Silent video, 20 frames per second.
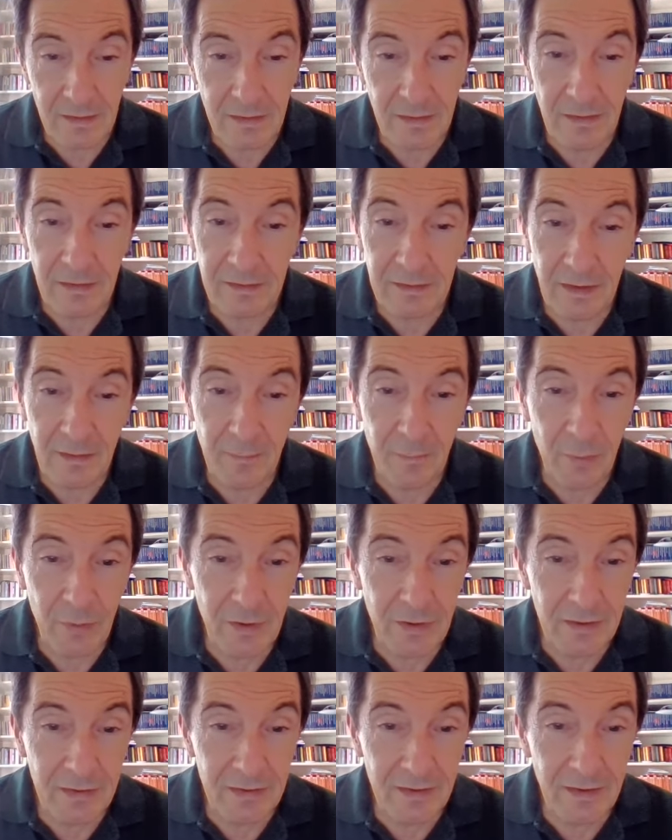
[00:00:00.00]
nel tempo
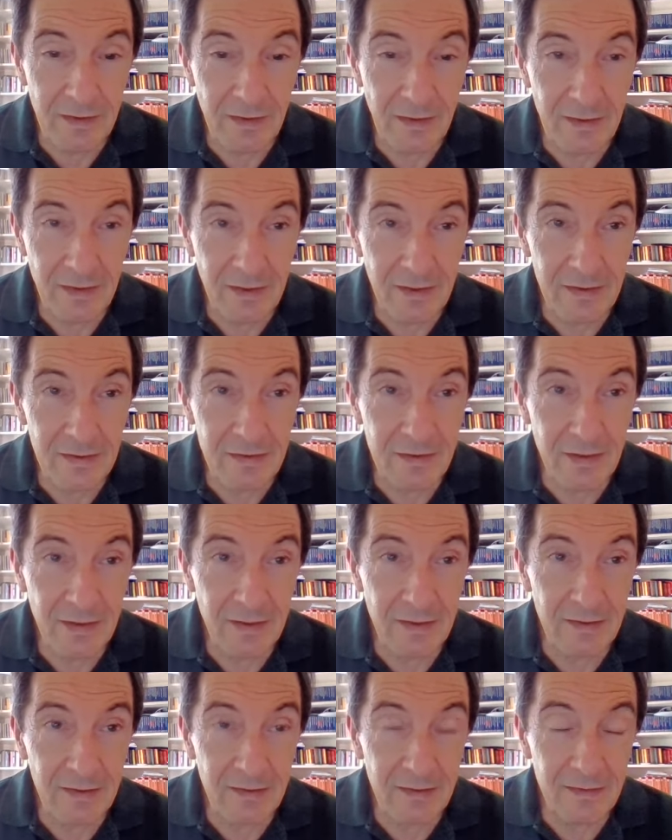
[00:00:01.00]
dell'antica
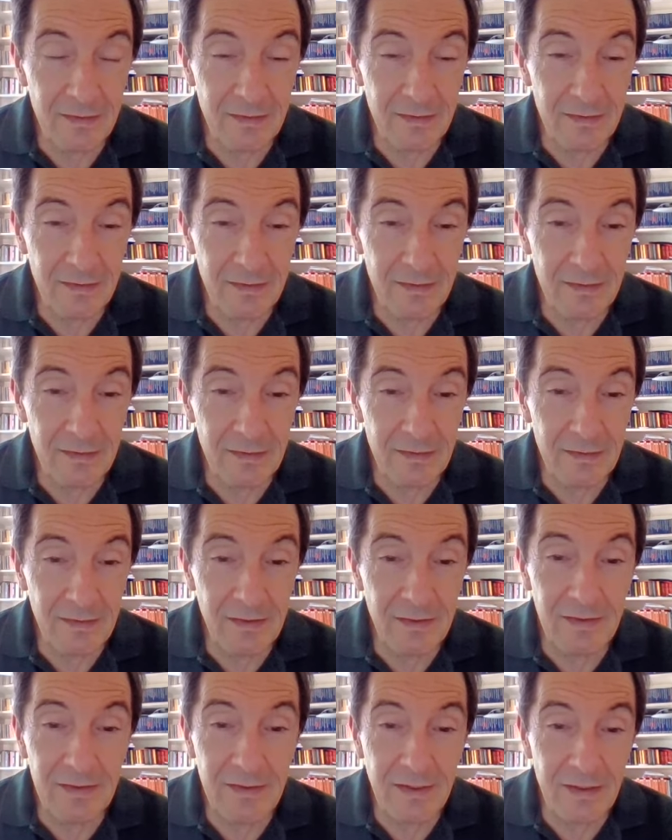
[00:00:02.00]
Grecia
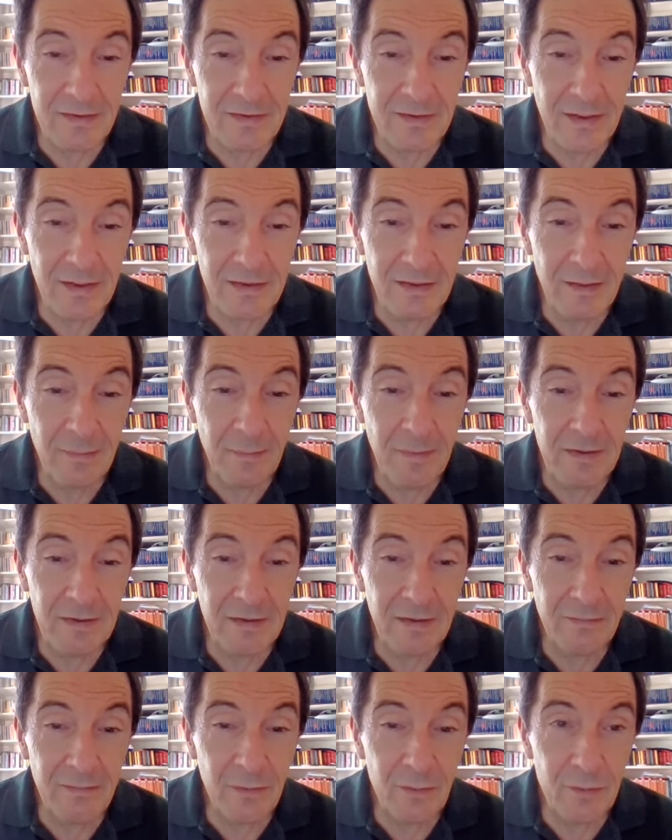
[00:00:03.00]
le tragedie
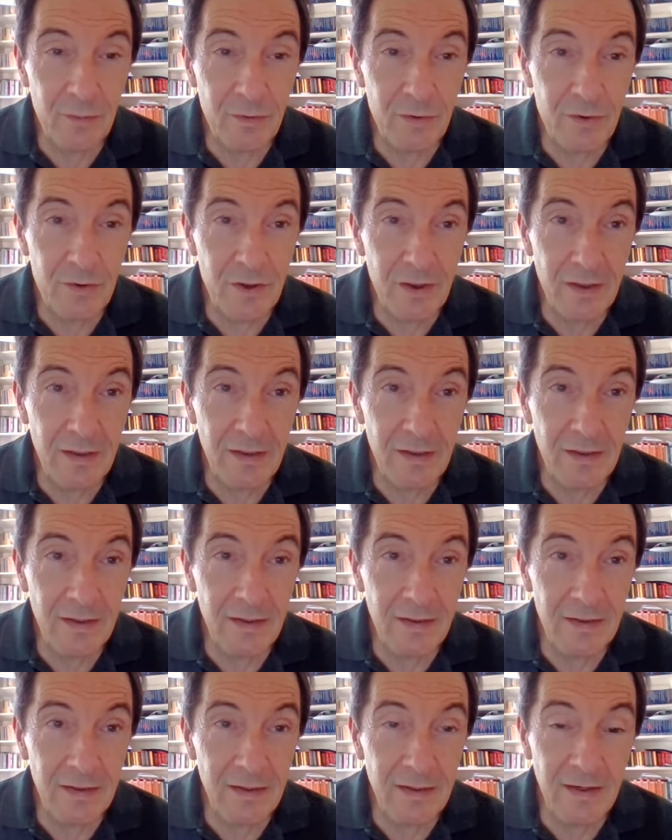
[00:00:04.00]
mettevano in scena
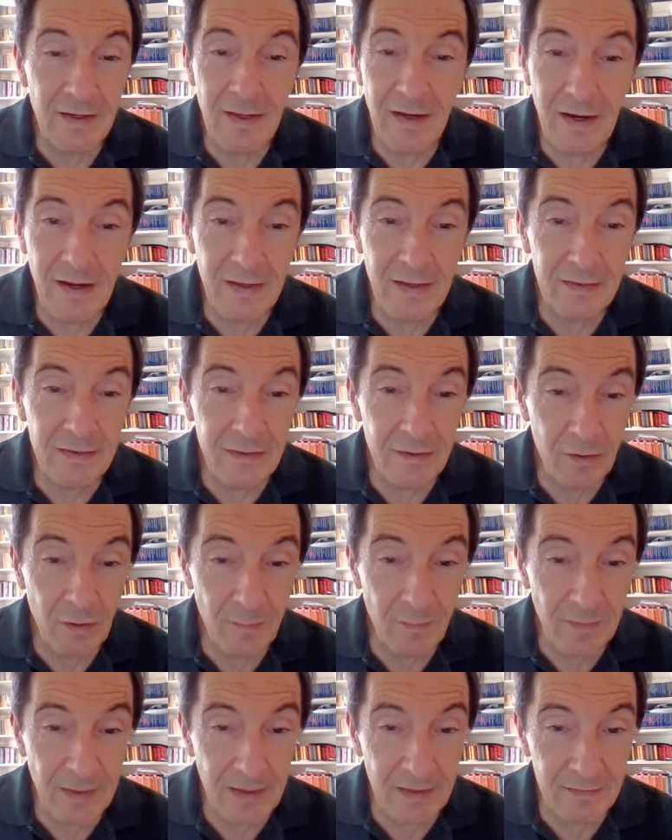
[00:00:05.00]
le grandi
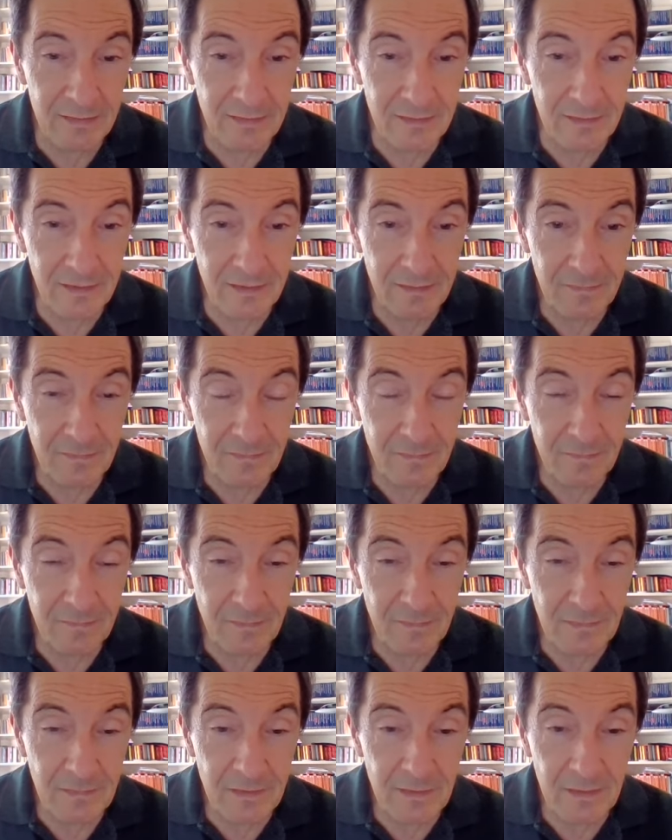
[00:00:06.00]
domande
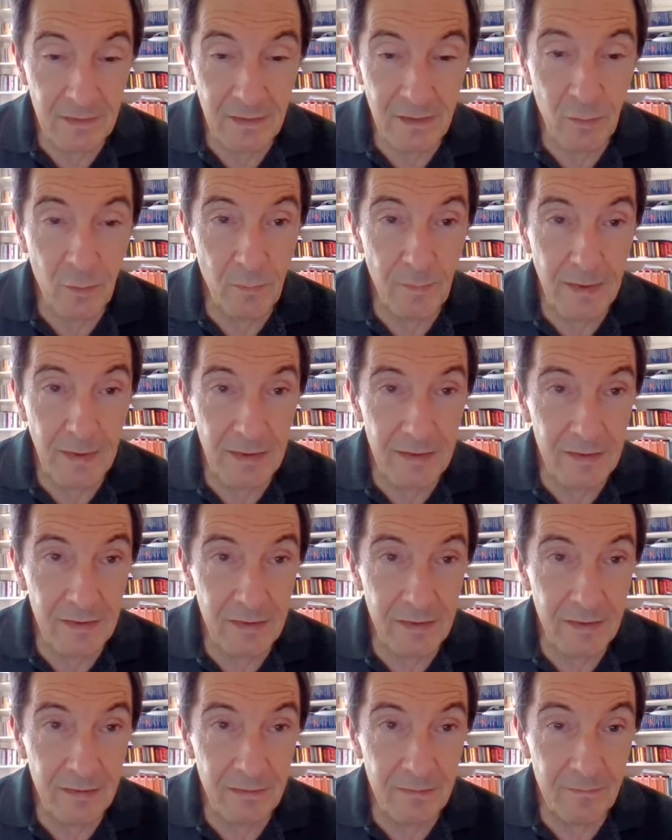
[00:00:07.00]

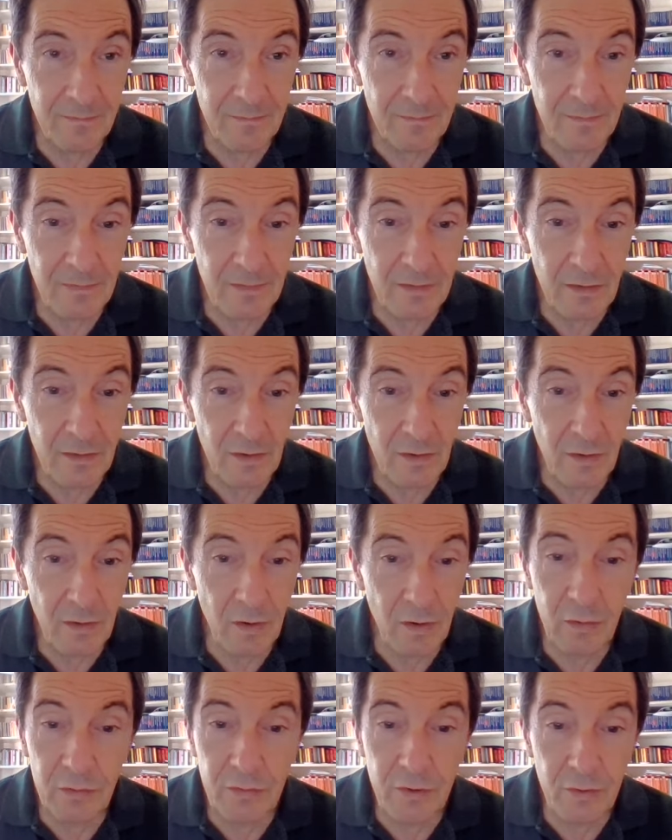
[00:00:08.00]
dell'umanità.
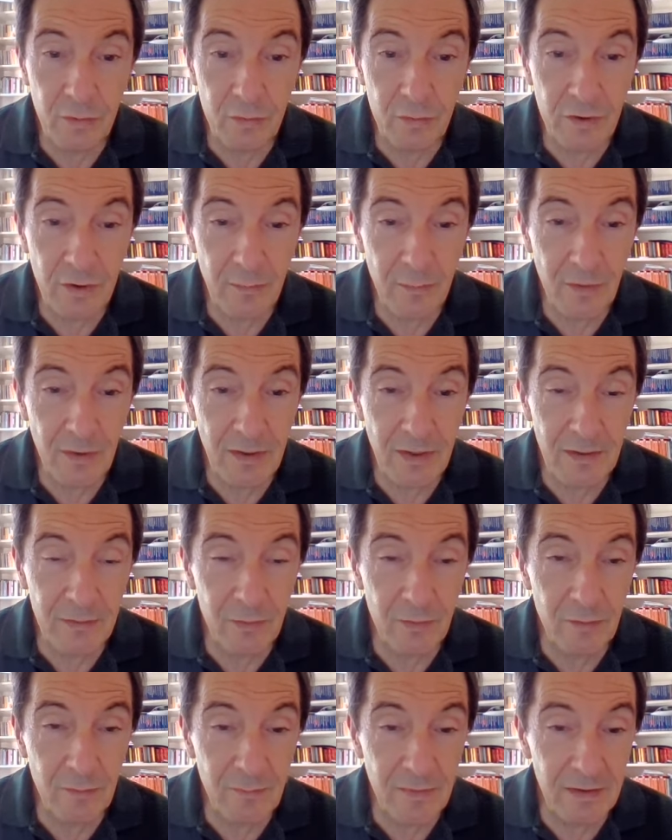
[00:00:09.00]
Oggi non siamo in
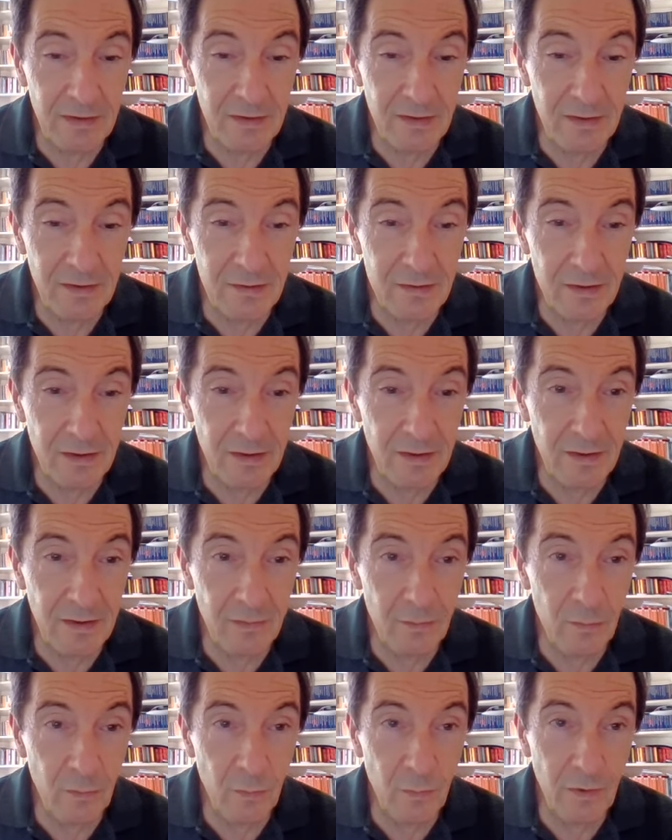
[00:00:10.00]
grado di mettere in scena
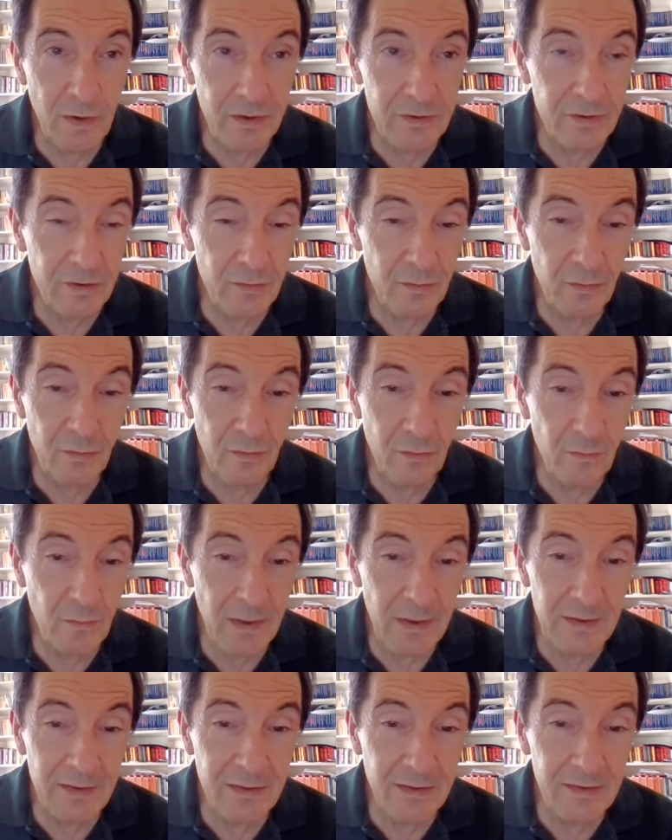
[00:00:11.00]
nulla se non
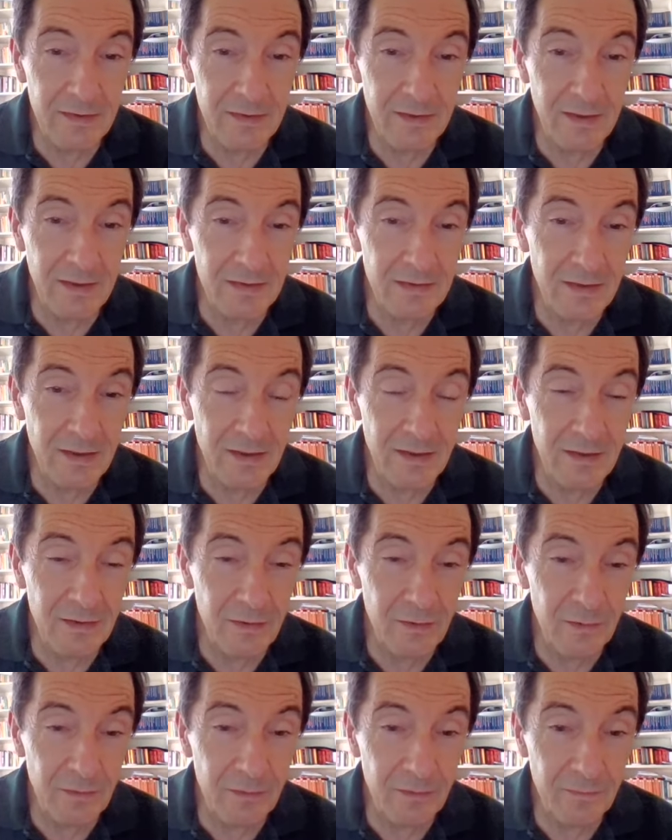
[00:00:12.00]
qualche
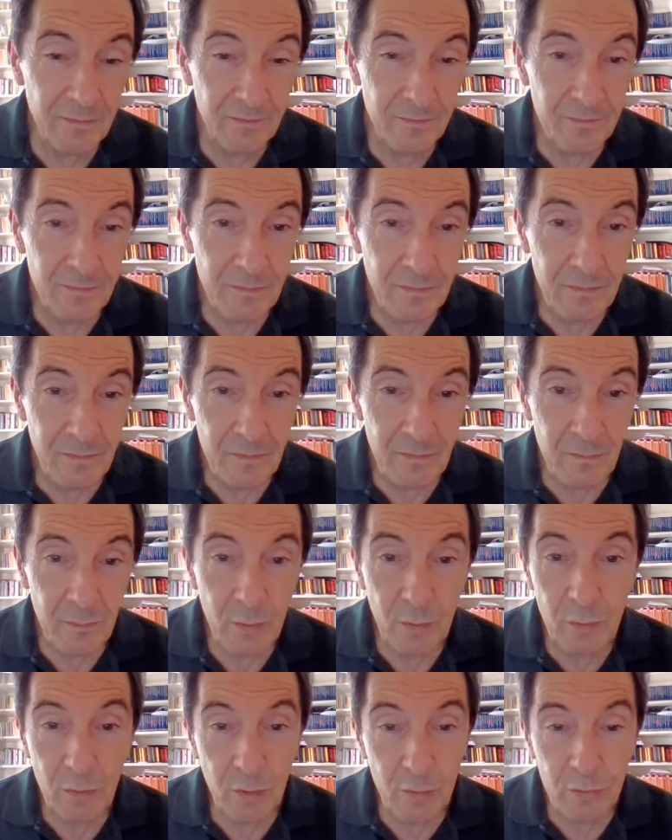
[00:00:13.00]
teatrino
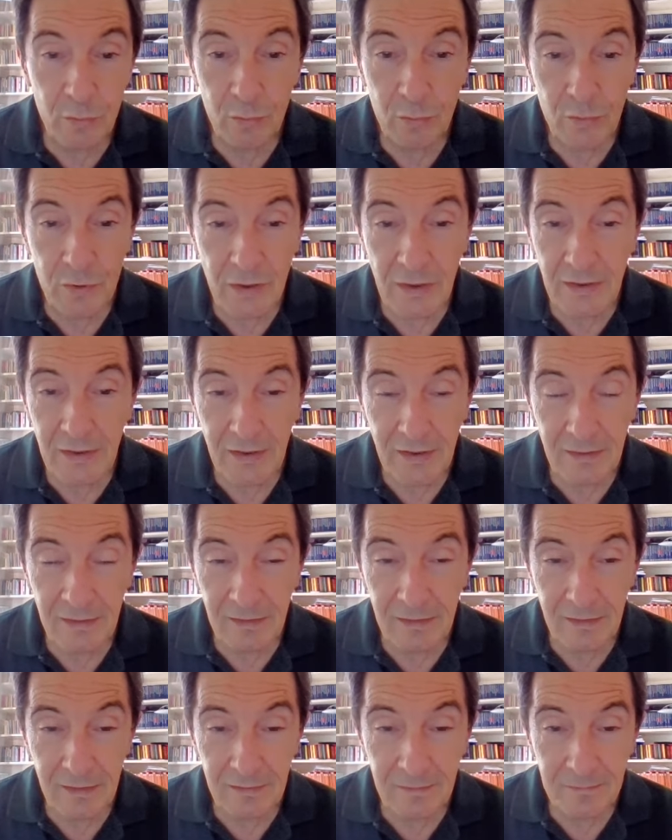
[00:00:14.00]
piuttosto
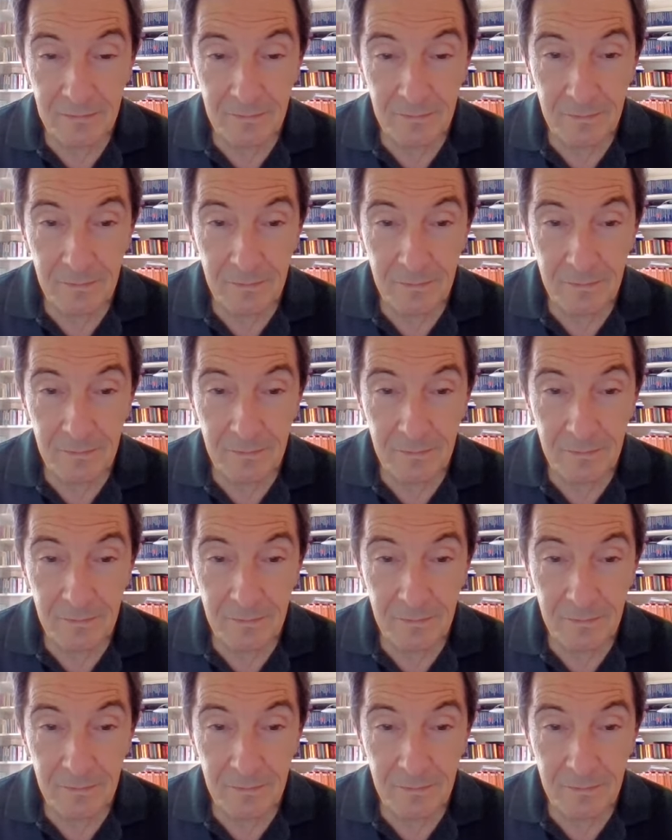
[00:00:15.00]
scadente